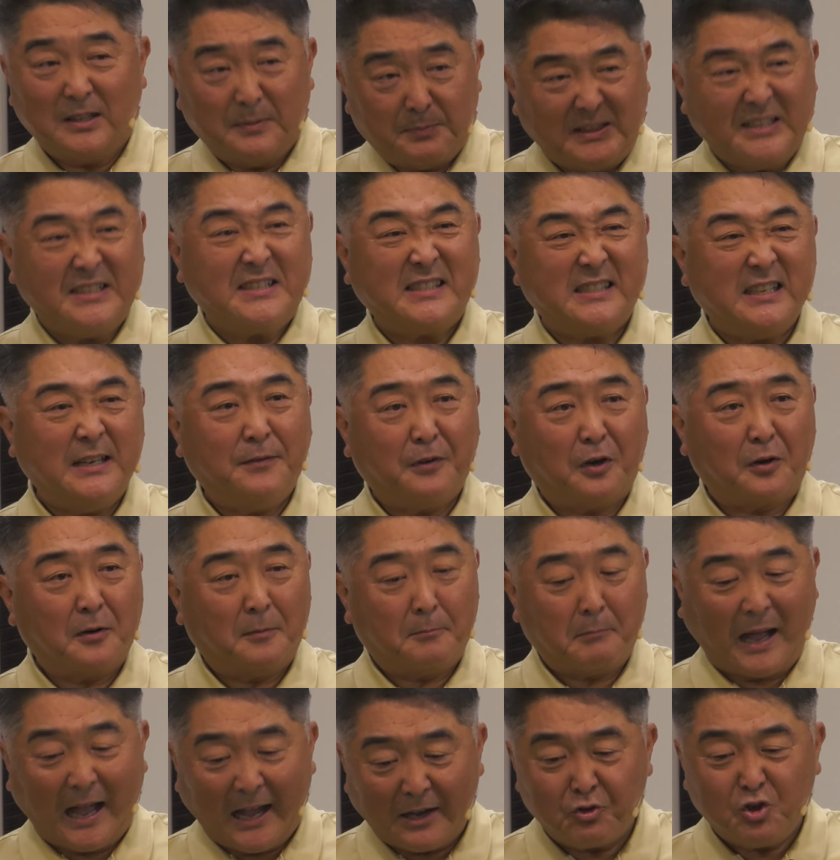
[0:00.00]
deceiver
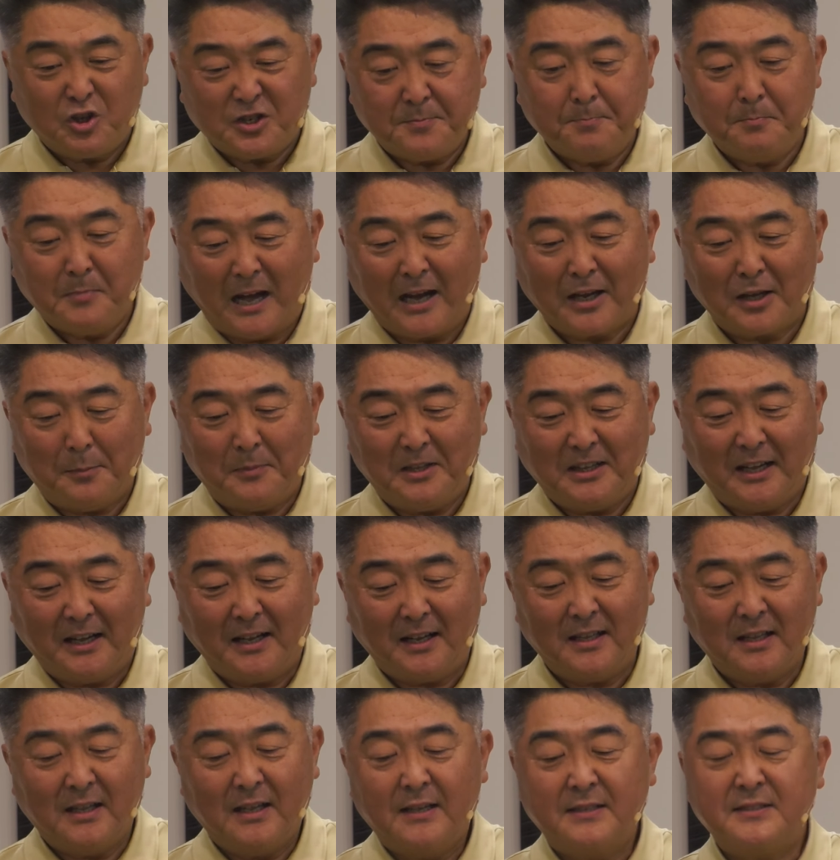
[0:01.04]
마귀, 마귀입니다.
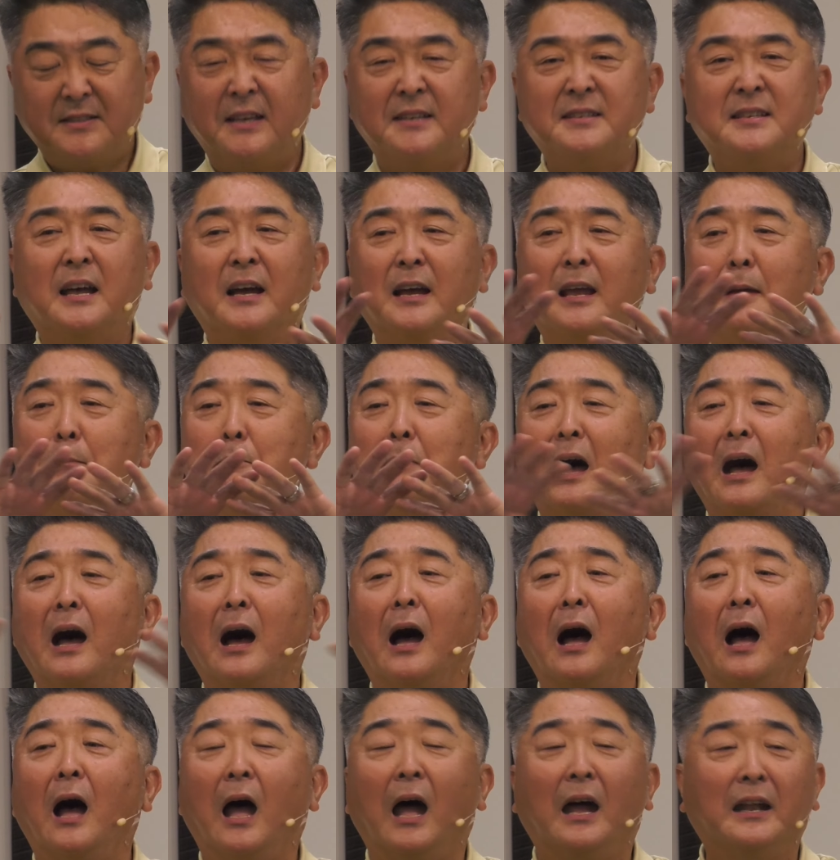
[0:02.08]
세상에
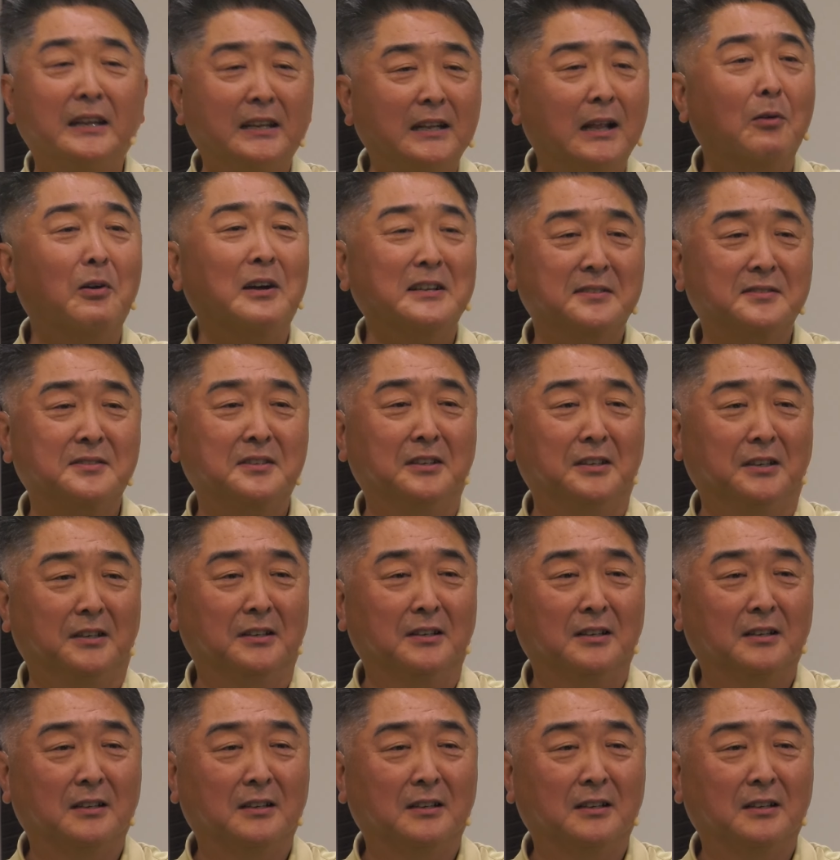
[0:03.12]
많이 나왔으니